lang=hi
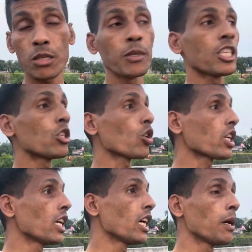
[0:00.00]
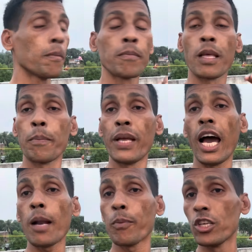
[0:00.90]
सी जो कि
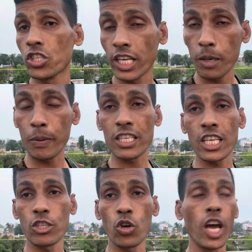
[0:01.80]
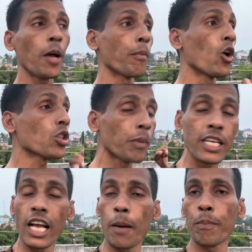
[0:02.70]
बिहार पुलिस चयन परिषद जो है बहुत
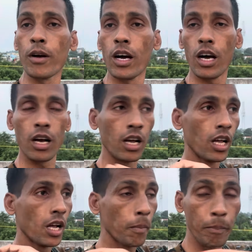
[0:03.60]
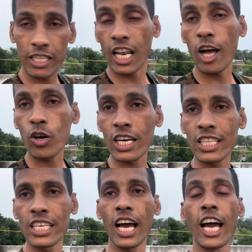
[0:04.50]
बड़ी आप, बदलाव कर
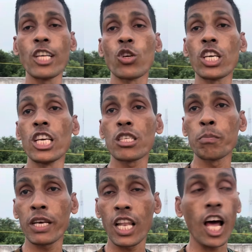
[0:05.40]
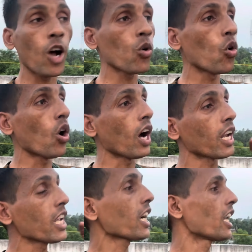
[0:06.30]
दिया है जो कि इस बदलाव को
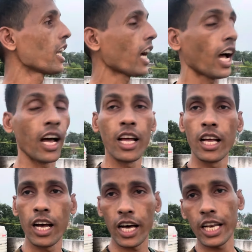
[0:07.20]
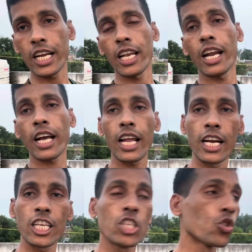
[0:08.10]
हरेक लड़का हरेक लड़का
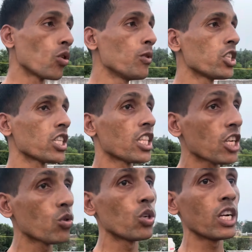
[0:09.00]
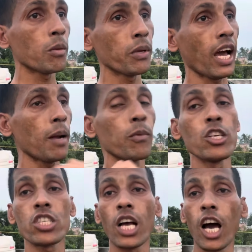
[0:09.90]
लड़की जो भी जितने स्टूडेंट बिहार
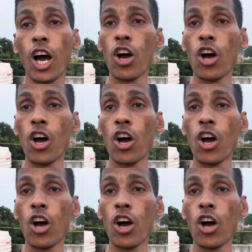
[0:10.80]
पुलिस का